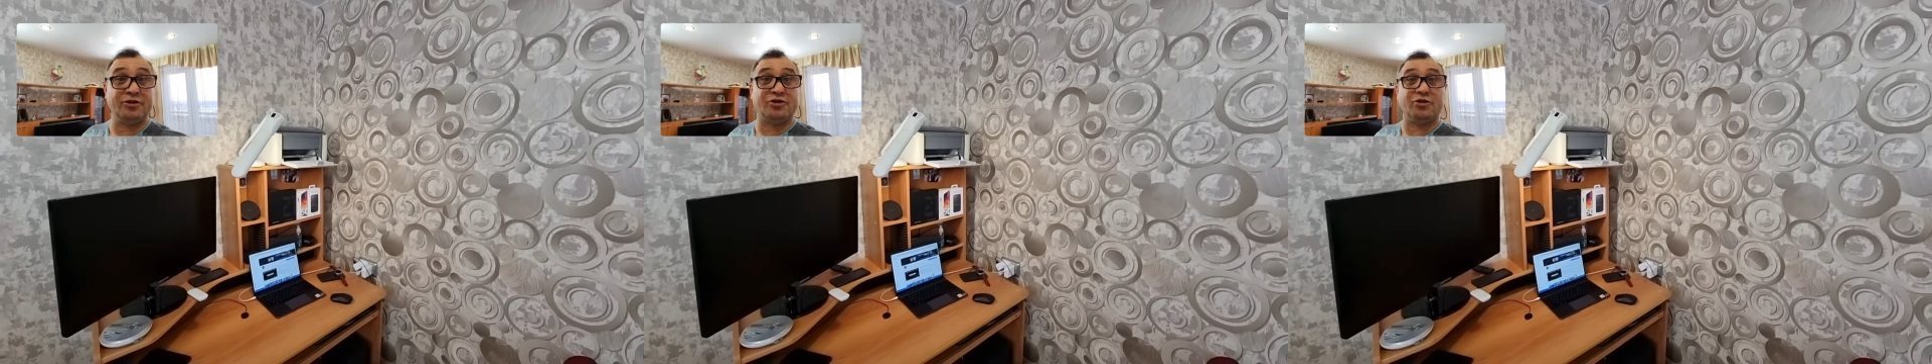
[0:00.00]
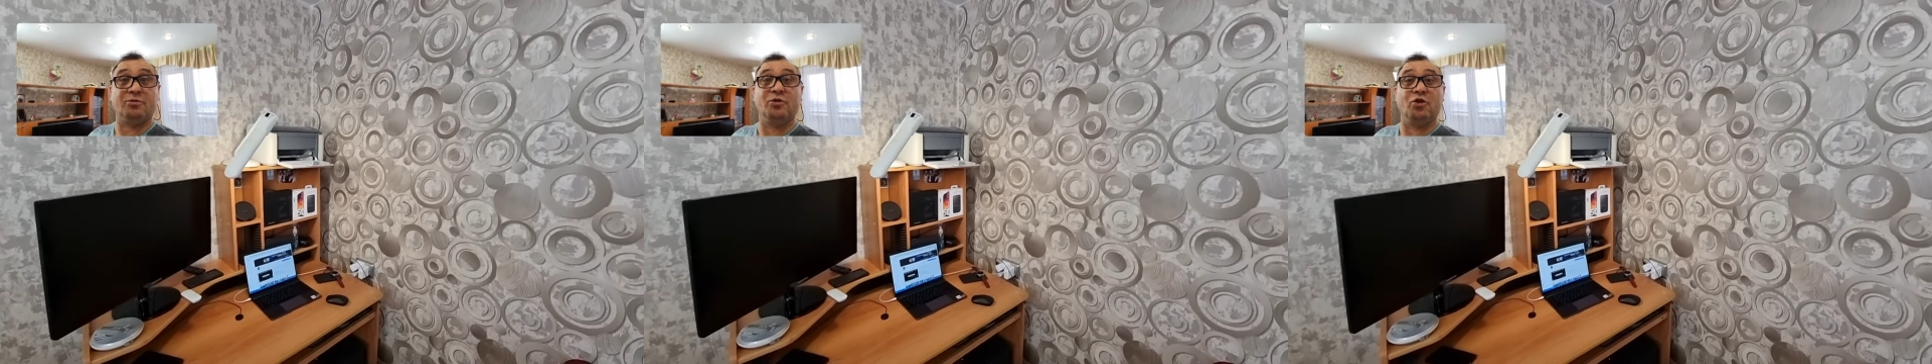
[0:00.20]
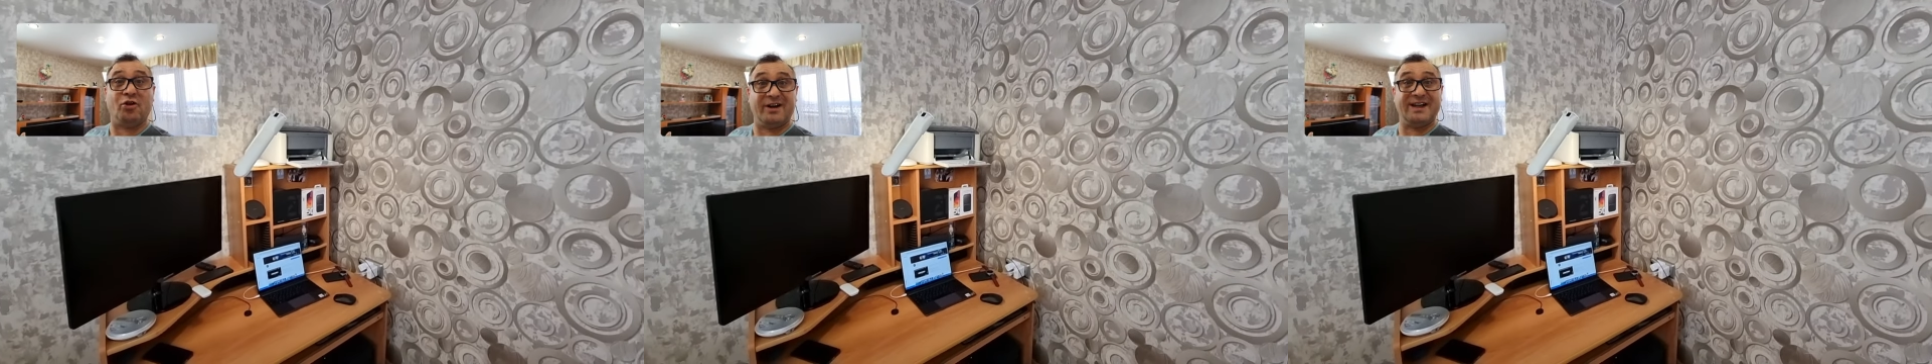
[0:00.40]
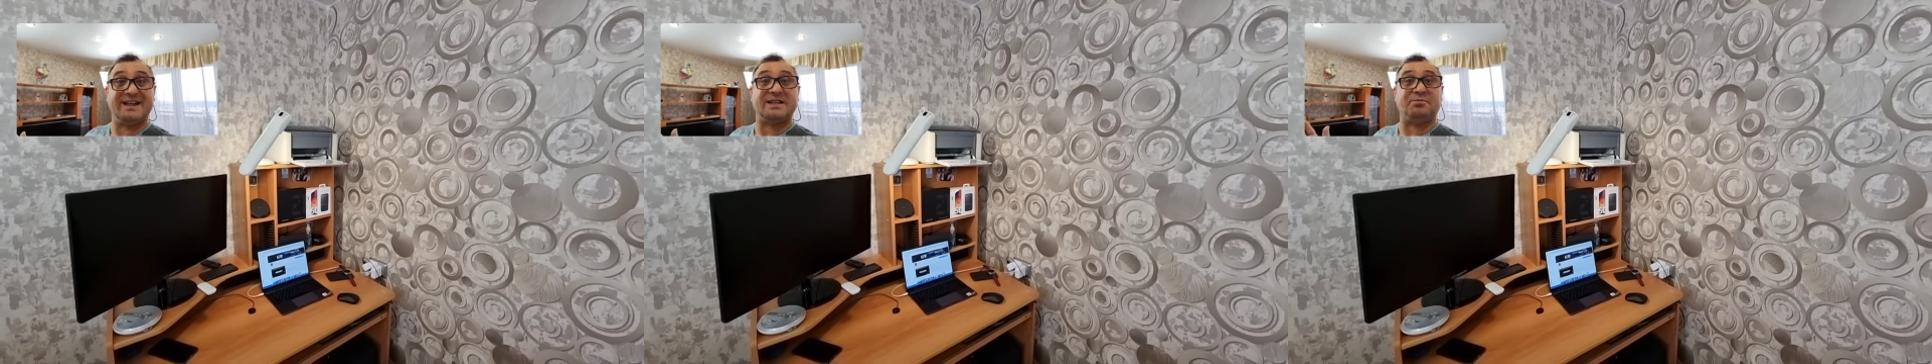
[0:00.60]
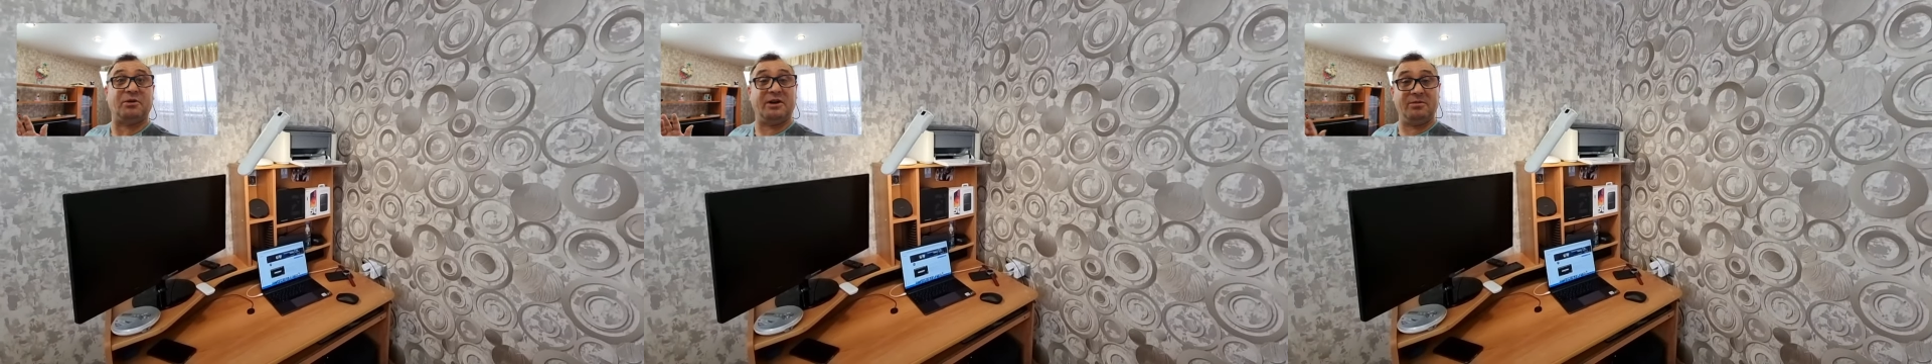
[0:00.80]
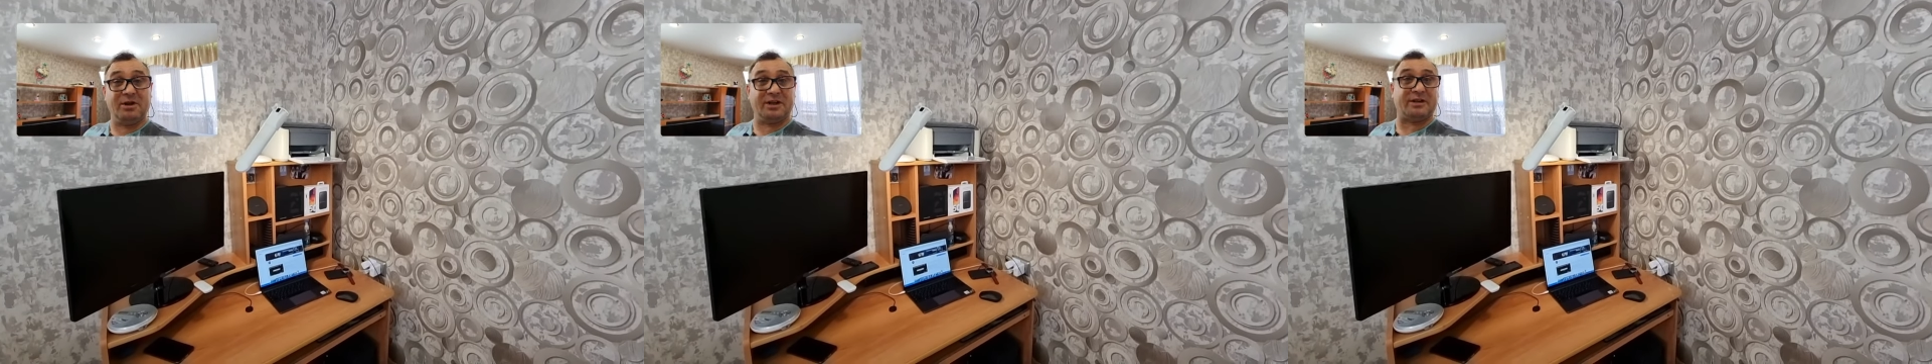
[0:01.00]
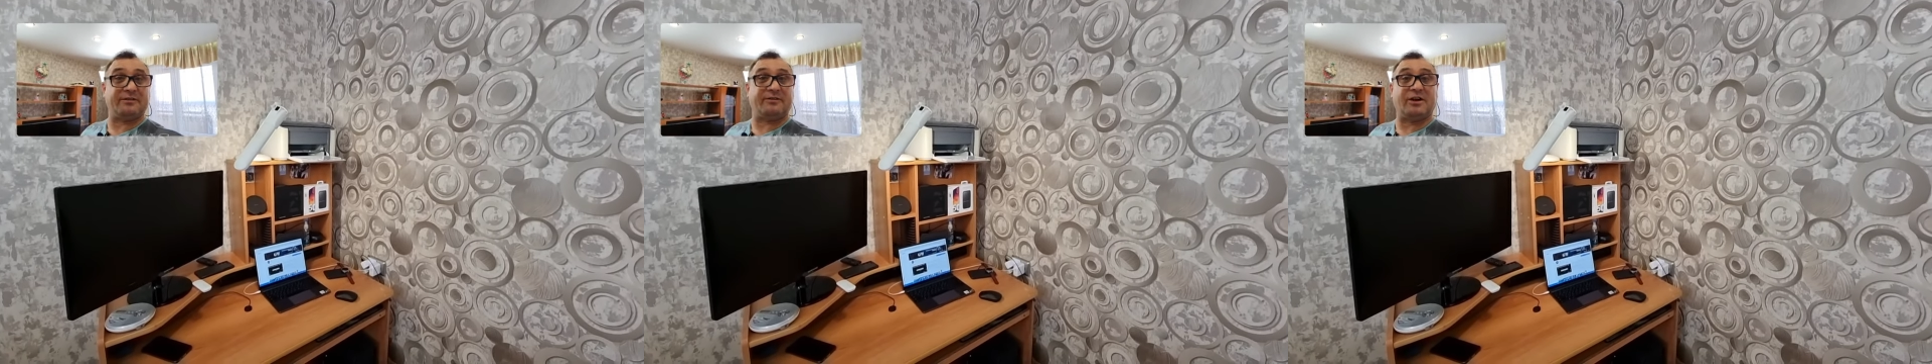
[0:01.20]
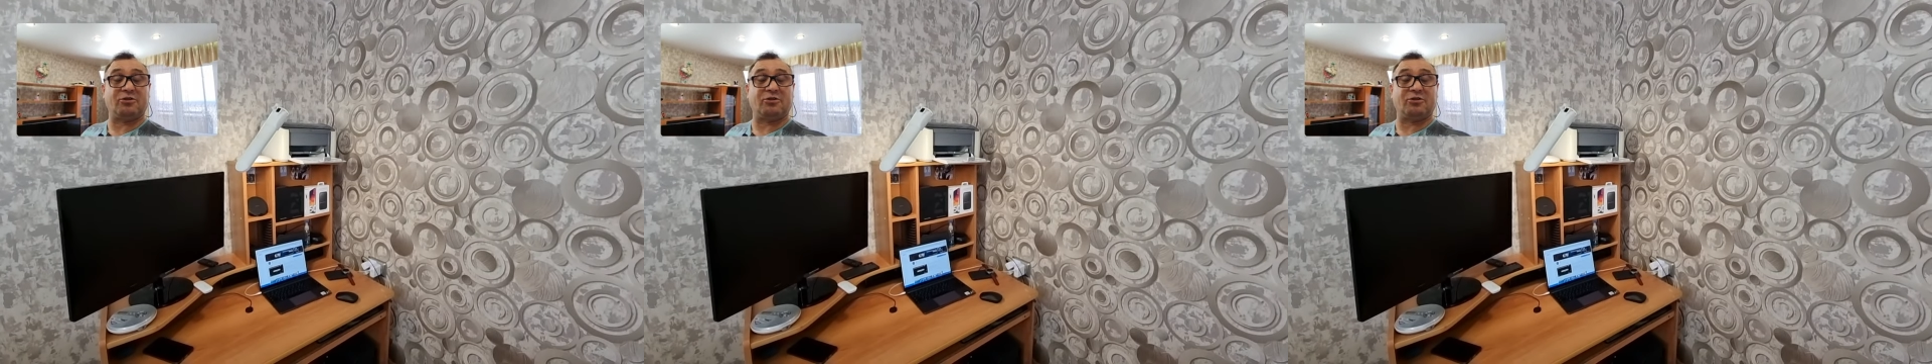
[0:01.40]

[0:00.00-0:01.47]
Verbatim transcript: еще много экспериментов,